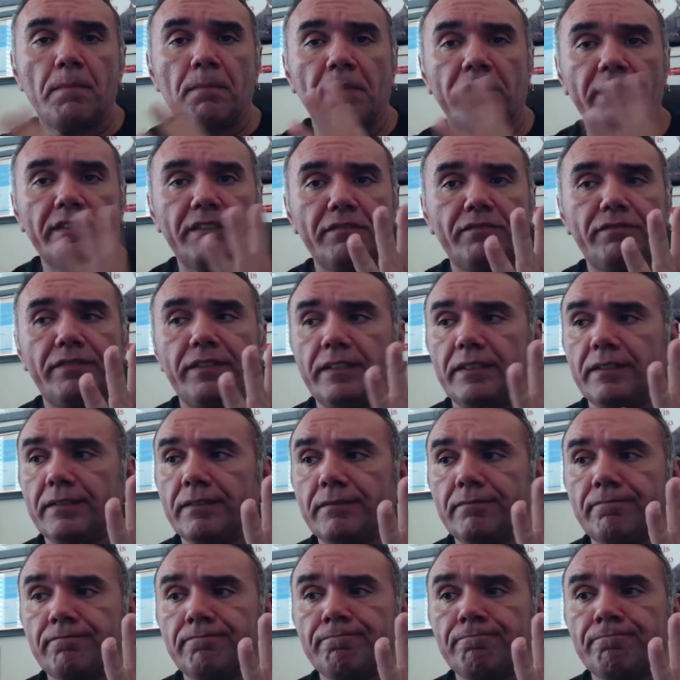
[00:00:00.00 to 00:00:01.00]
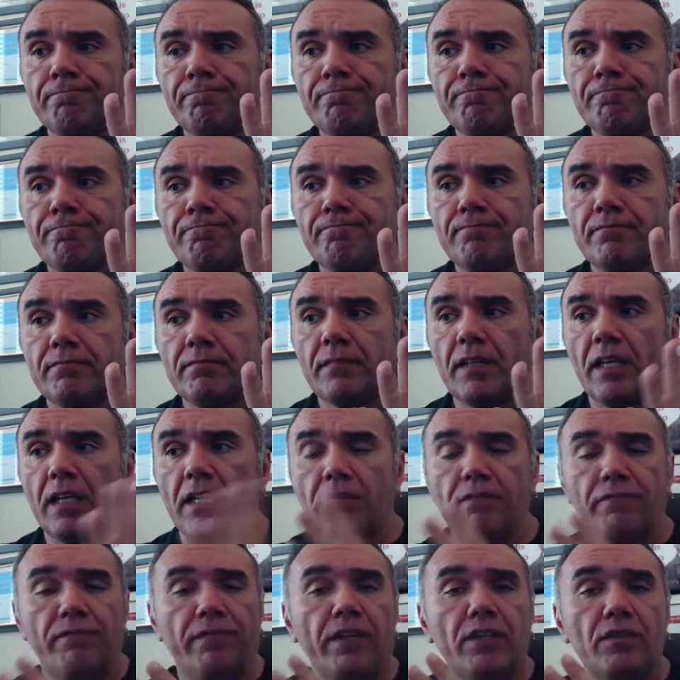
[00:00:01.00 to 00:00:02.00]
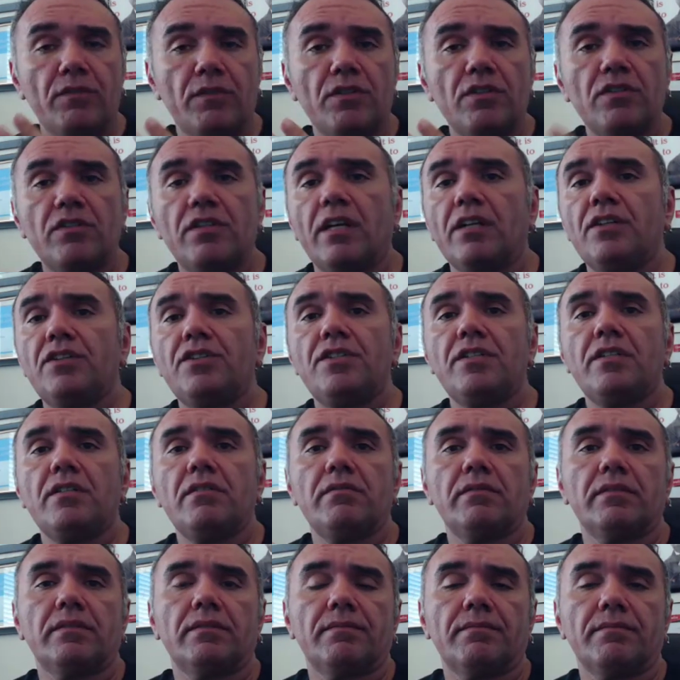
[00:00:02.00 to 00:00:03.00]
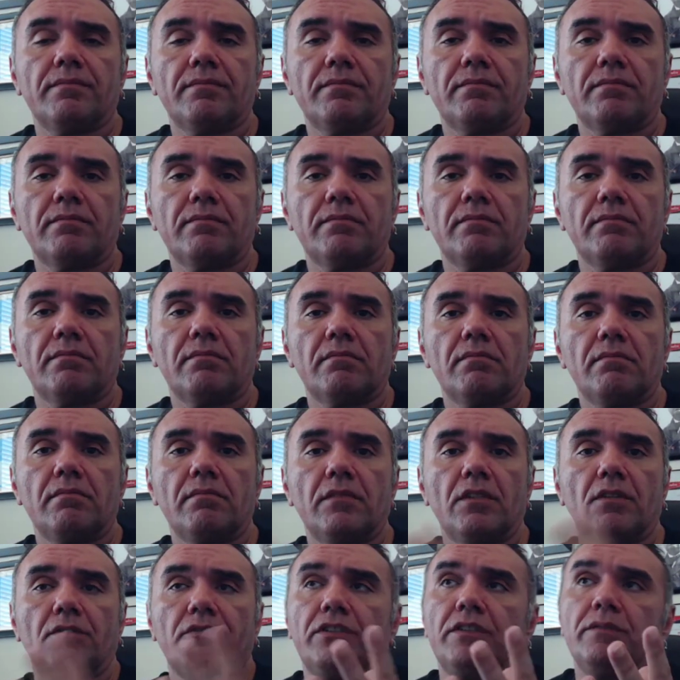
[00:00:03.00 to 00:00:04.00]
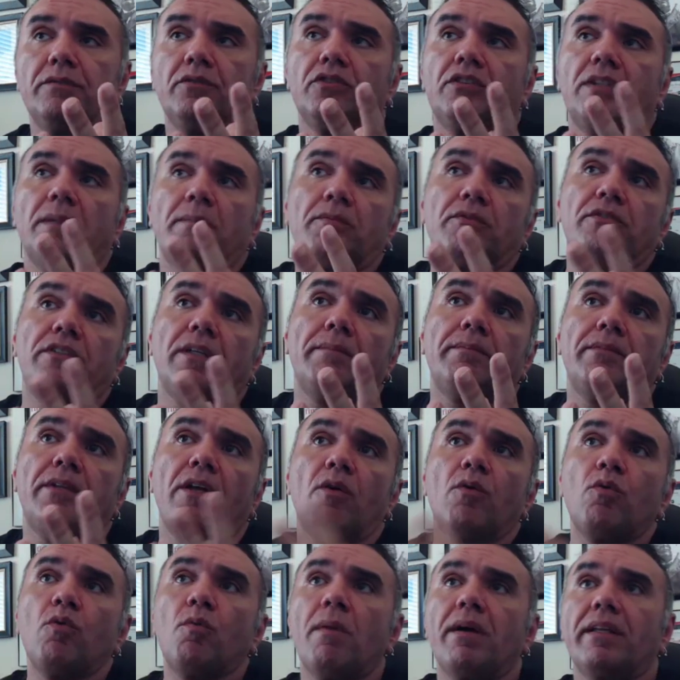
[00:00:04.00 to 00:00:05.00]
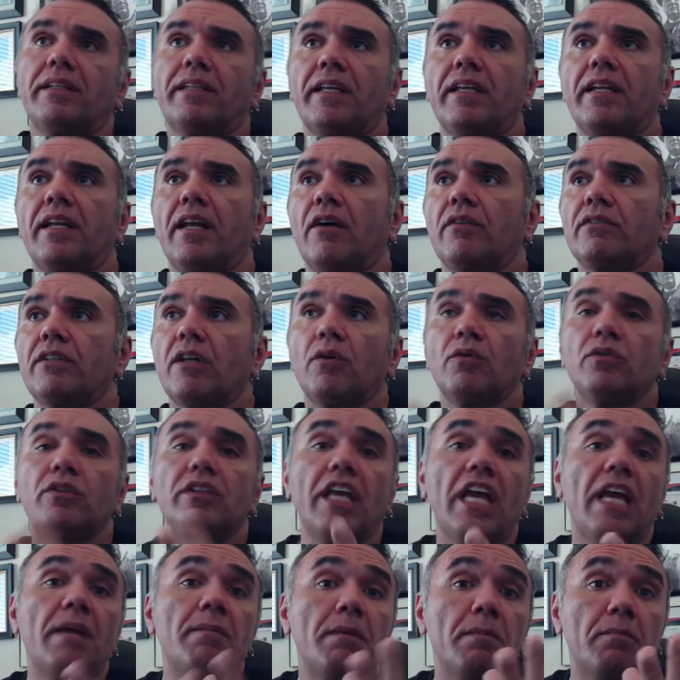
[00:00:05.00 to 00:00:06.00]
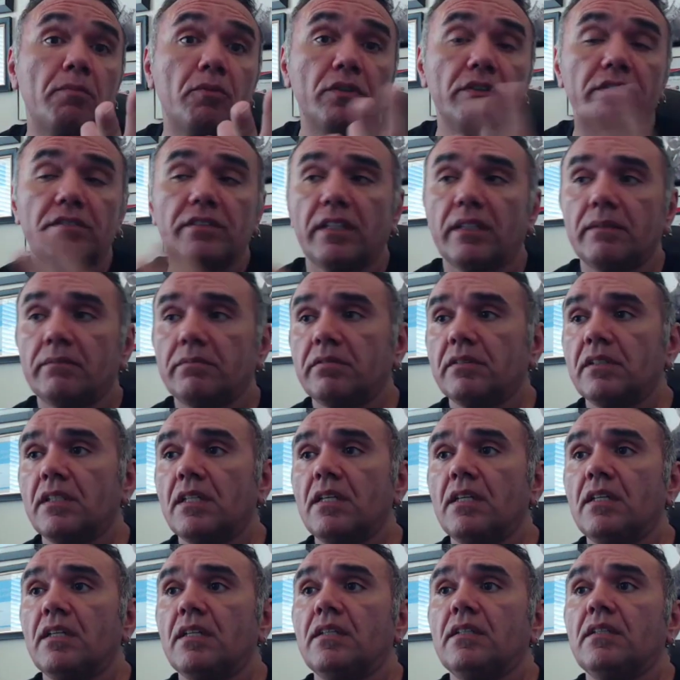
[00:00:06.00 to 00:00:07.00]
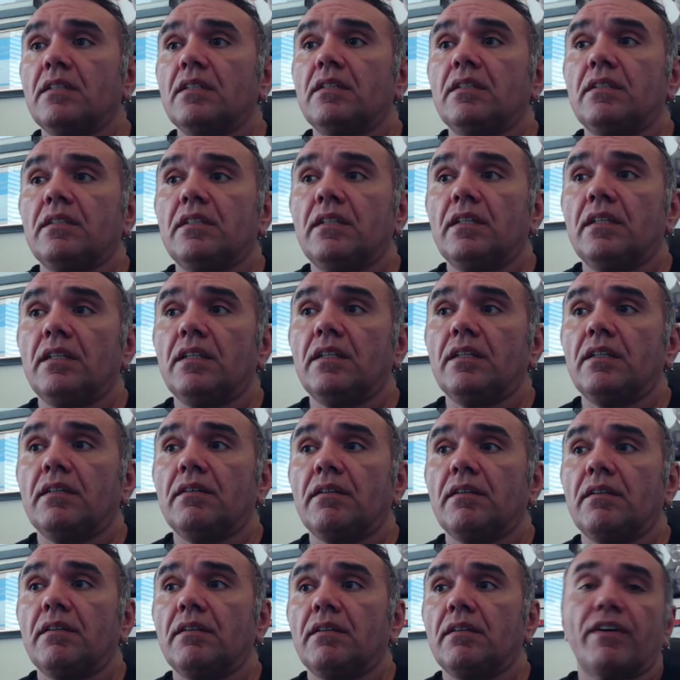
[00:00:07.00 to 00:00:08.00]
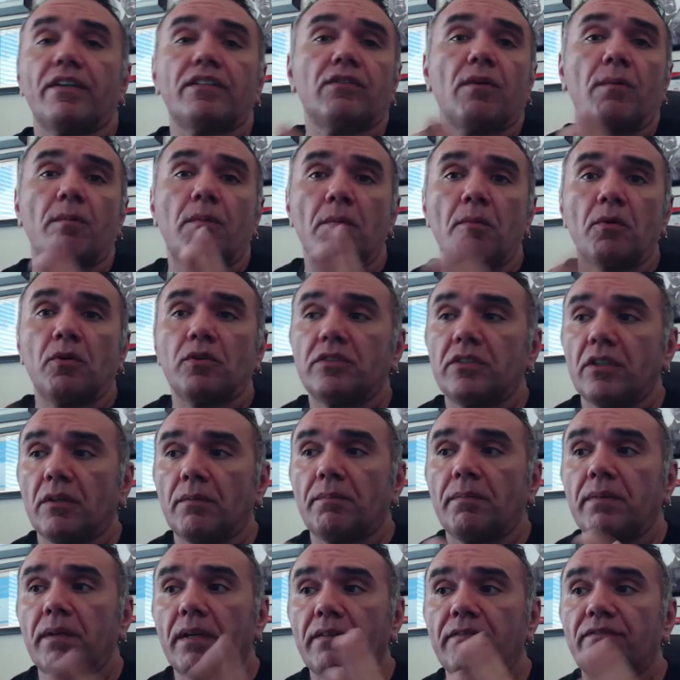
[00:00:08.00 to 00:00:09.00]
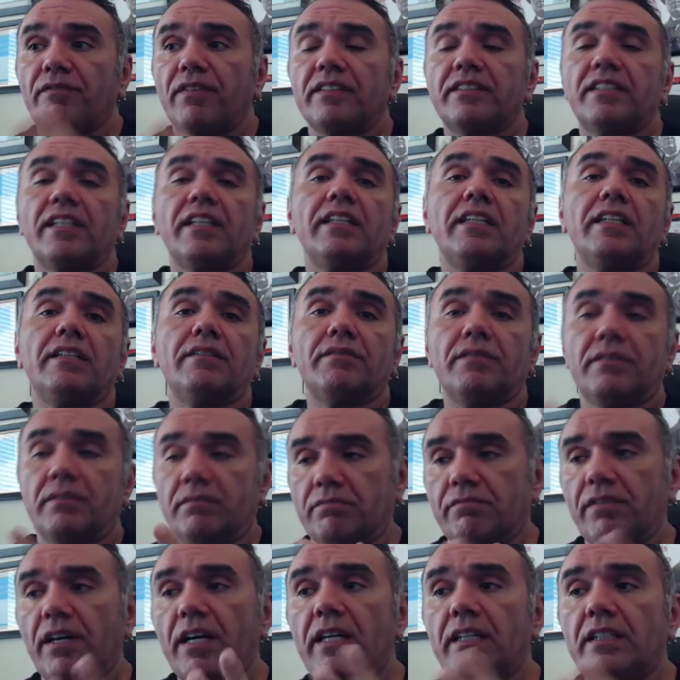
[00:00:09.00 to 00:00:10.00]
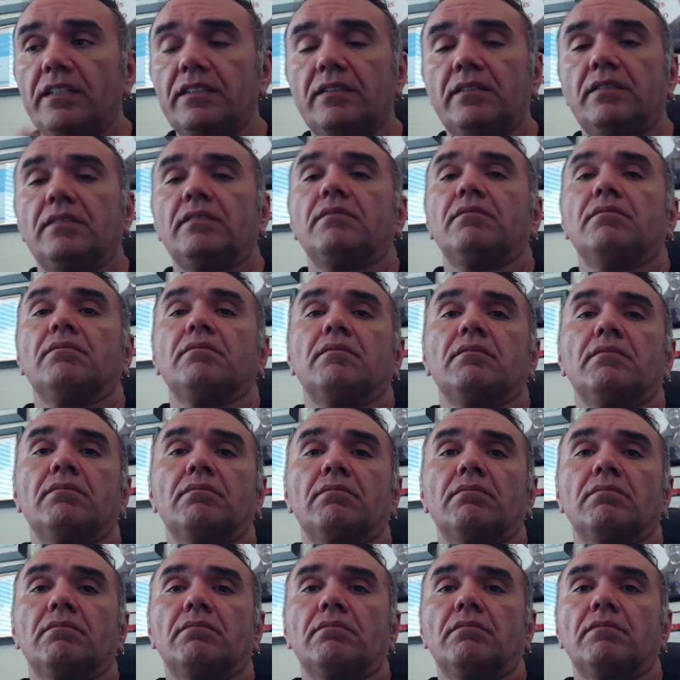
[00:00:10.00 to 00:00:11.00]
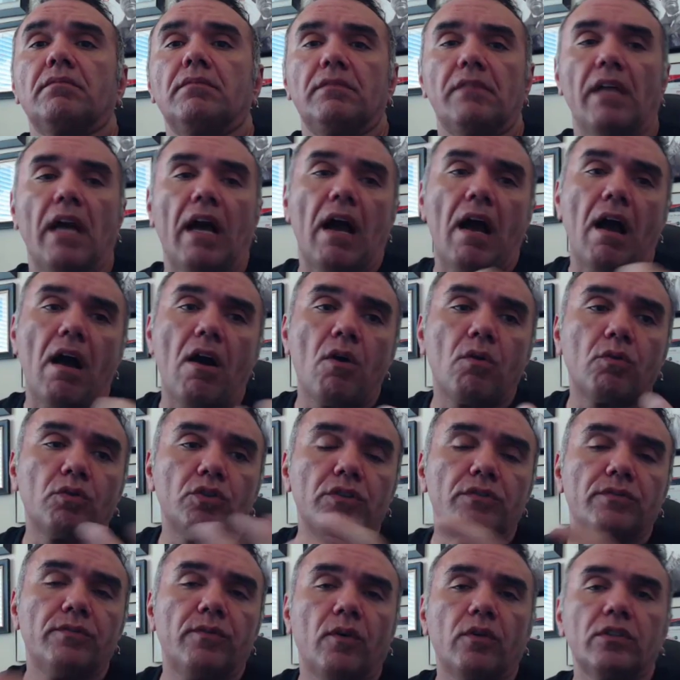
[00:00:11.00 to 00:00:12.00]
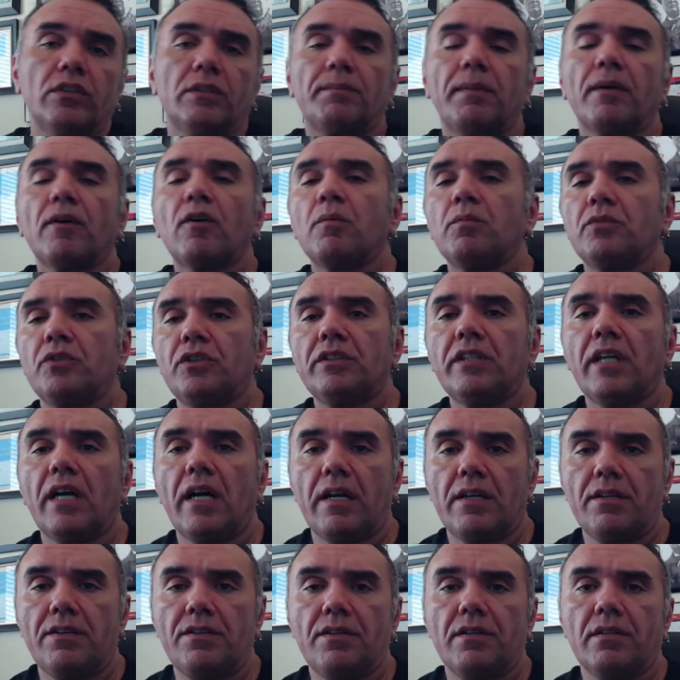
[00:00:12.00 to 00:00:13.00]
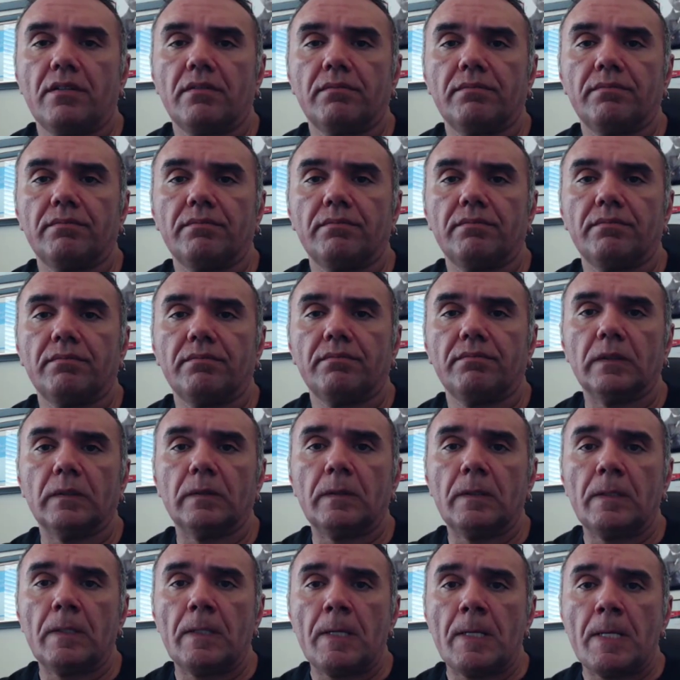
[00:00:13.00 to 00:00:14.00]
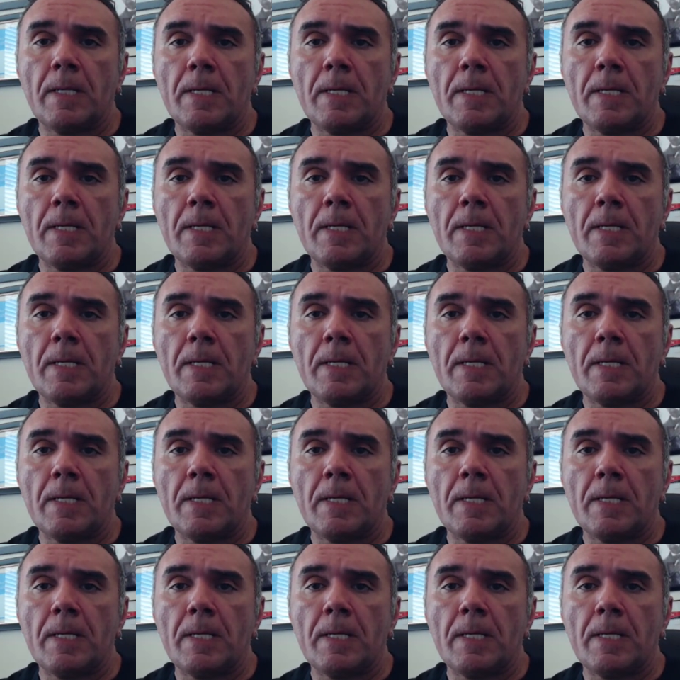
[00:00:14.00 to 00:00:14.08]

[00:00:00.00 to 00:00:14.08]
Mas enfim, ele fez uma iniciativa. Então se você, por exemplo, tem algum material na Udemy, por exemplo, e quer fazer uma promoção para fazer livre, faz. Dá algo de volta para a comunidade, entendeu?